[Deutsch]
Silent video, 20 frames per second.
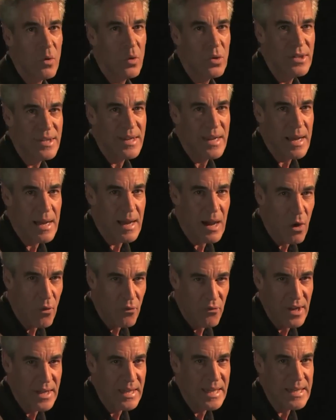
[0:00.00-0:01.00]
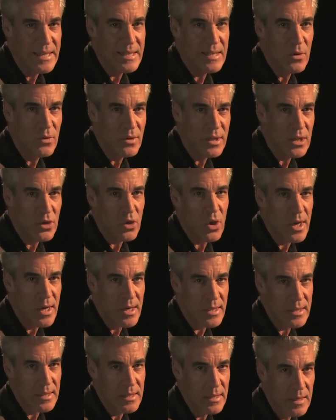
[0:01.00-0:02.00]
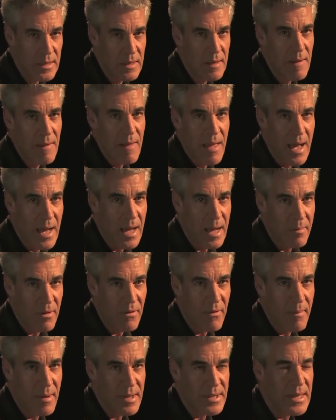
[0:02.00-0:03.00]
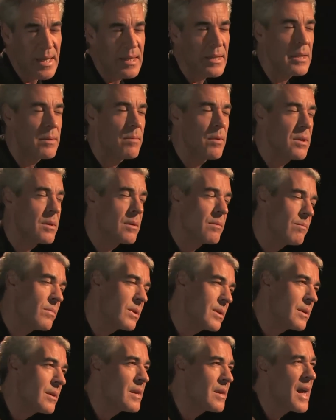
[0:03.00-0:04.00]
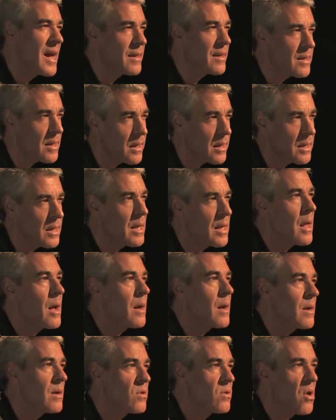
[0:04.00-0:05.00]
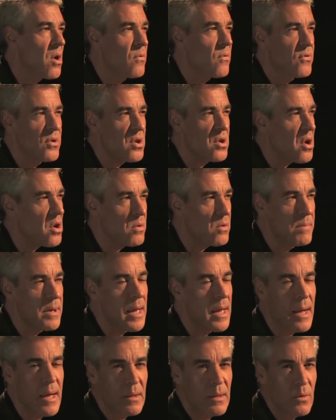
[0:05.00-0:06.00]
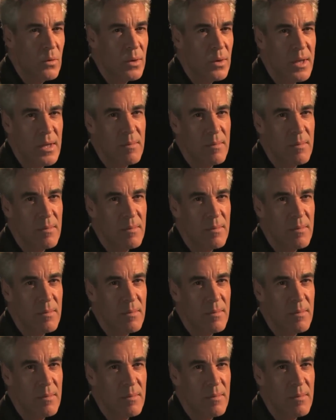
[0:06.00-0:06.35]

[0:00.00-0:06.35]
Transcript: und der aufwendigste und der teuerste. Aber wenn man sagt, ich möchte ein bisschen härteren Klang für ein Rockpiano oder